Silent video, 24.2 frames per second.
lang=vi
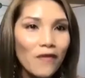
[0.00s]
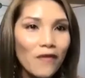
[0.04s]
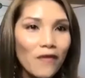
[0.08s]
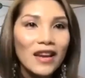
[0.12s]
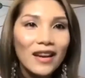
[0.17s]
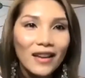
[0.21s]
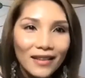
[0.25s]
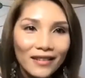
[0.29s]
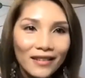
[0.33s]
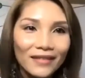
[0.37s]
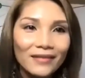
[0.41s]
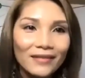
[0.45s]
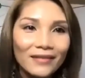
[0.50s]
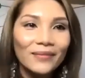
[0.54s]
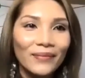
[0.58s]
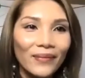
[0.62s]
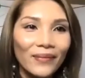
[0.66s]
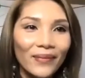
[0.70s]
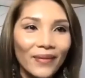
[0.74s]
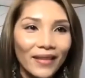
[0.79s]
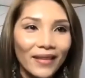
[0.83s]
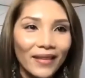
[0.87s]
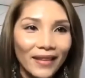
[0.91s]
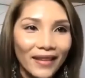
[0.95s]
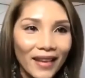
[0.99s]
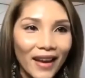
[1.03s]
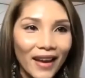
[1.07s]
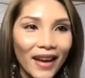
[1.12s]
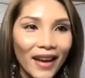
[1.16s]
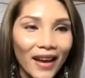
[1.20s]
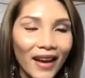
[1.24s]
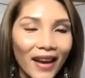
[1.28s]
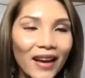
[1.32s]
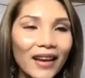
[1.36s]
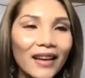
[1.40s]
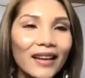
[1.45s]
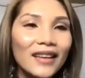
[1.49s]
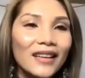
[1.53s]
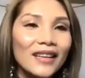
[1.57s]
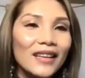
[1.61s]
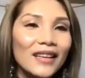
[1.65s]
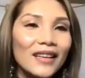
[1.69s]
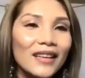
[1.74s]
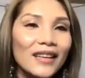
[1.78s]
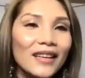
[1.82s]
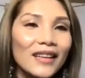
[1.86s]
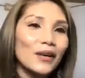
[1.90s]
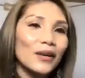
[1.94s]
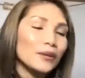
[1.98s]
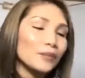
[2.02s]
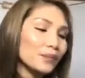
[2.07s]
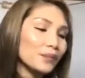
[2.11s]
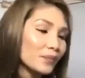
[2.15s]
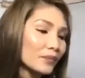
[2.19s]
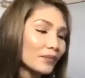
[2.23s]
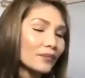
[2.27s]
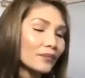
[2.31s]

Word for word: vậy đó dạ ha rồi